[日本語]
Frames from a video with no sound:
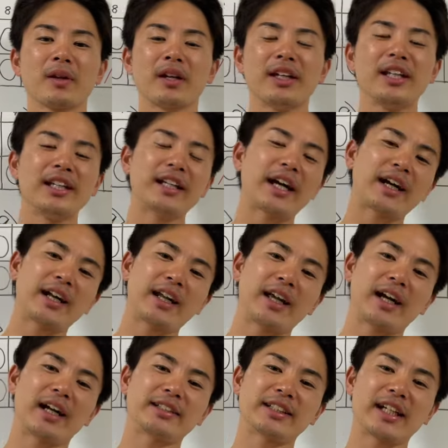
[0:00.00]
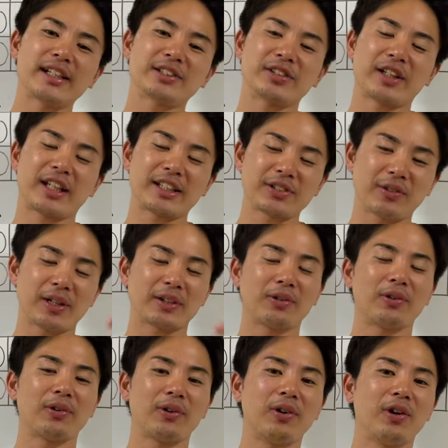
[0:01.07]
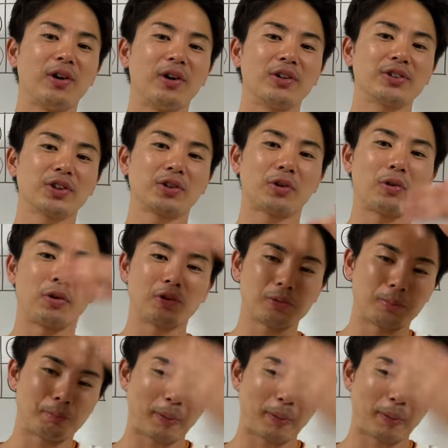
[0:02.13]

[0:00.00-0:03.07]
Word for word: いい流れがジャイアンツに来そうなところを、ちょっとこう、